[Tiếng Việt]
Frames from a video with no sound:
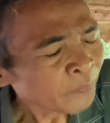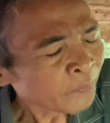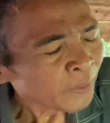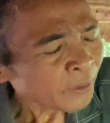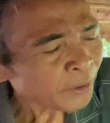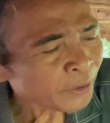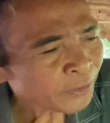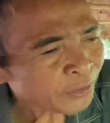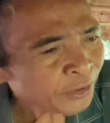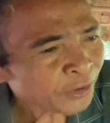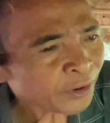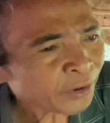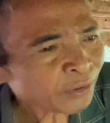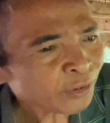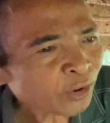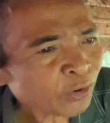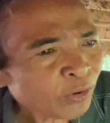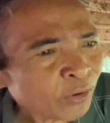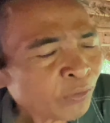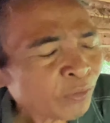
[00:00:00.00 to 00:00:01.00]
cái
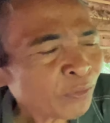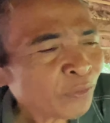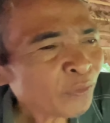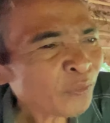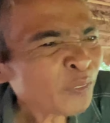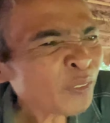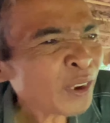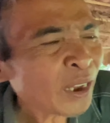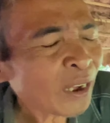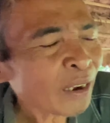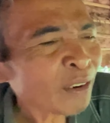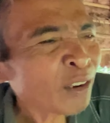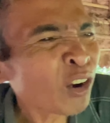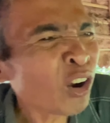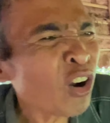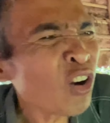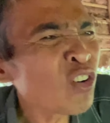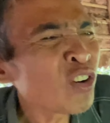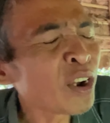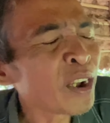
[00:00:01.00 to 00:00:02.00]
chuyện nó là
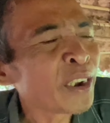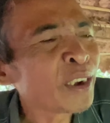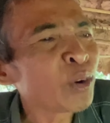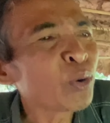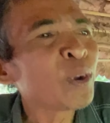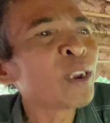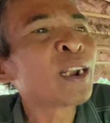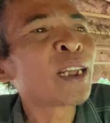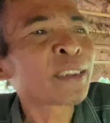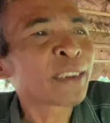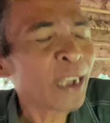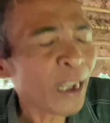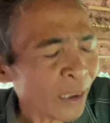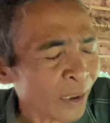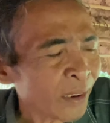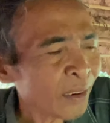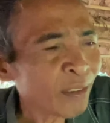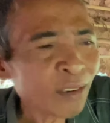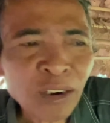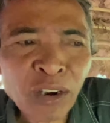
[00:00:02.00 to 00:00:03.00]
không người nuôi là chắc
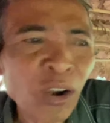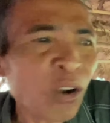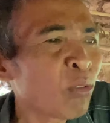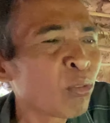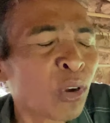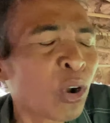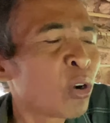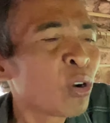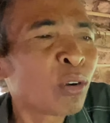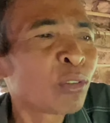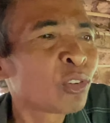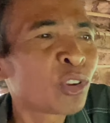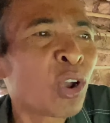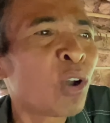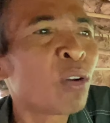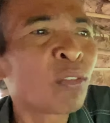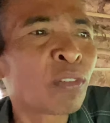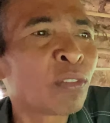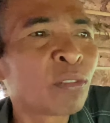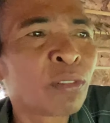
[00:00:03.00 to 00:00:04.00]
không có
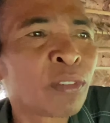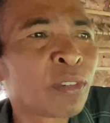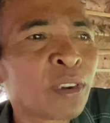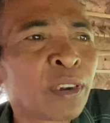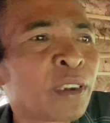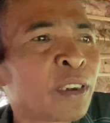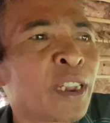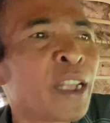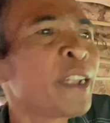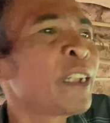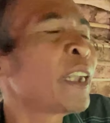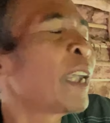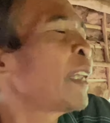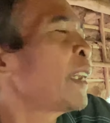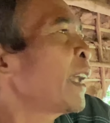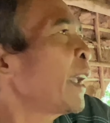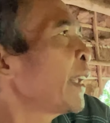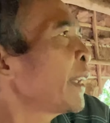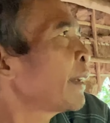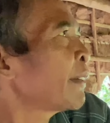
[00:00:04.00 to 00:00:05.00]
sống dạ. tới
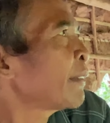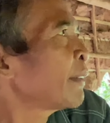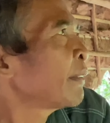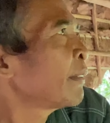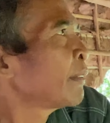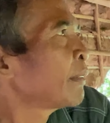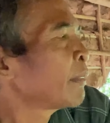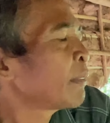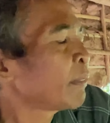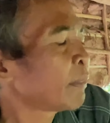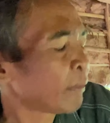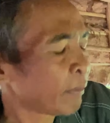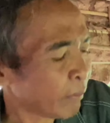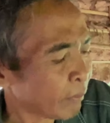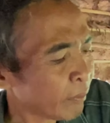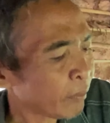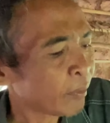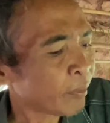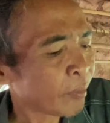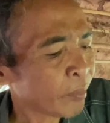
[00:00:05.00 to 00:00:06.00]
ngày nay đâu dạ.
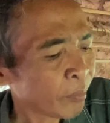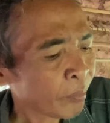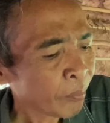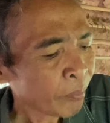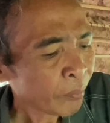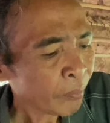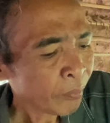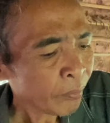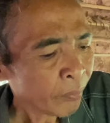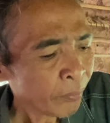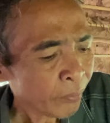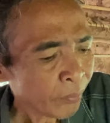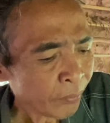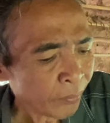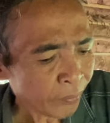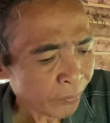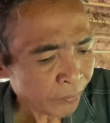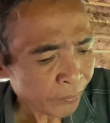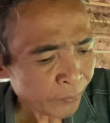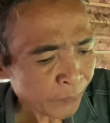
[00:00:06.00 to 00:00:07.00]

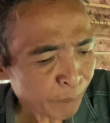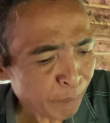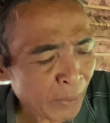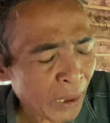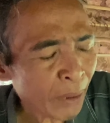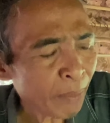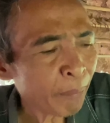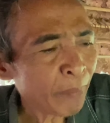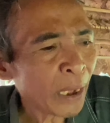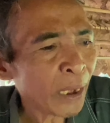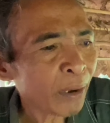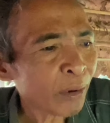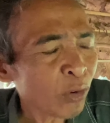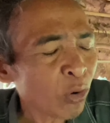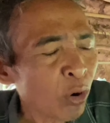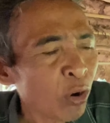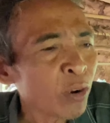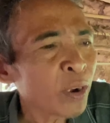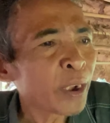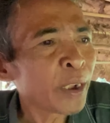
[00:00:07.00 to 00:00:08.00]
dạ mà mà
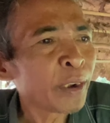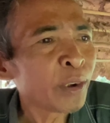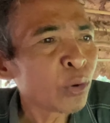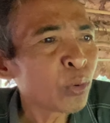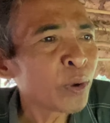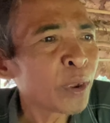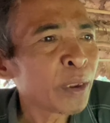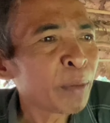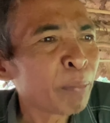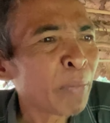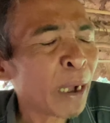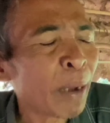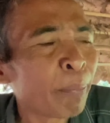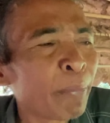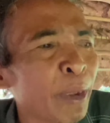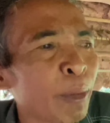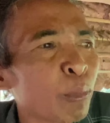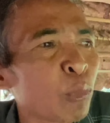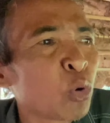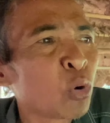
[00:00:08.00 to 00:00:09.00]
có người nuôi mà
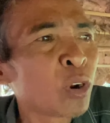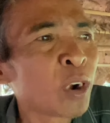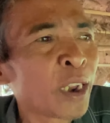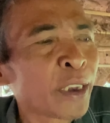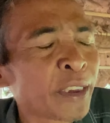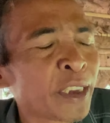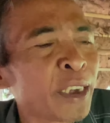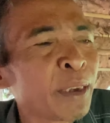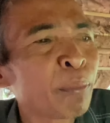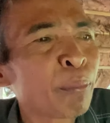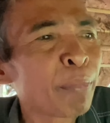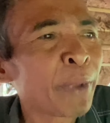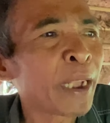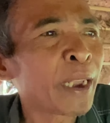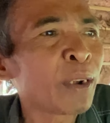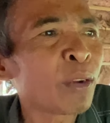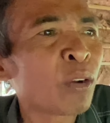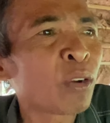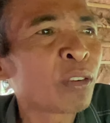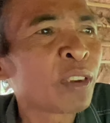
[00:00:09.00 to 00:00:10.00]
mấy bùa là chích
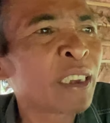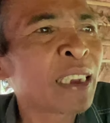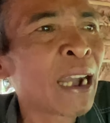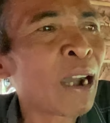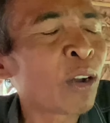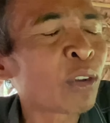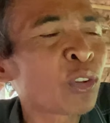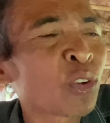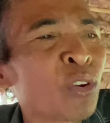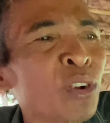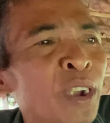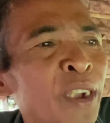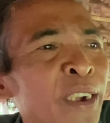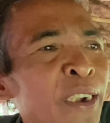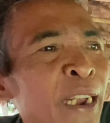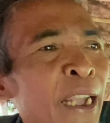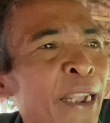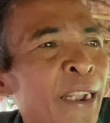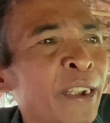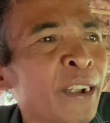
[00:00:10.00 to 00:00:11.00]
mẹ nó giao cho người
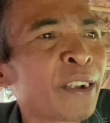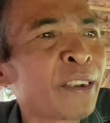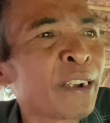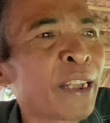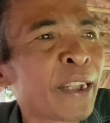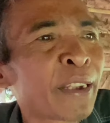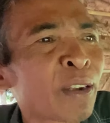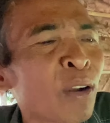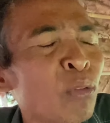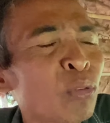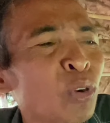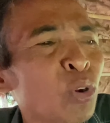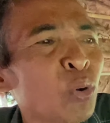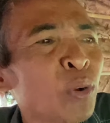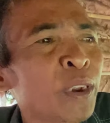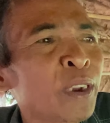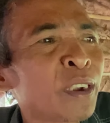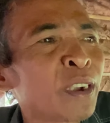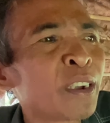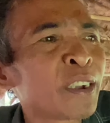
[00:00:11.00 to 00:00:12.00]
này người này không
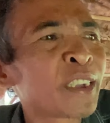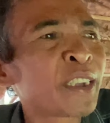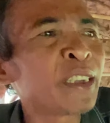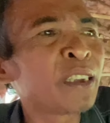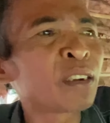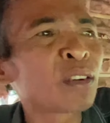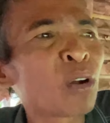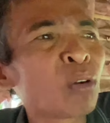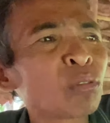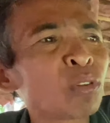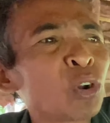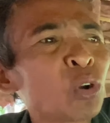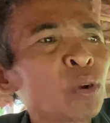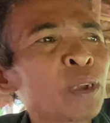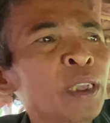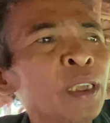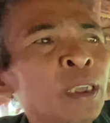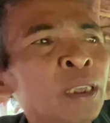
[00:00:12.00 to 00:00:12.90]
nuôi người kia không nuôi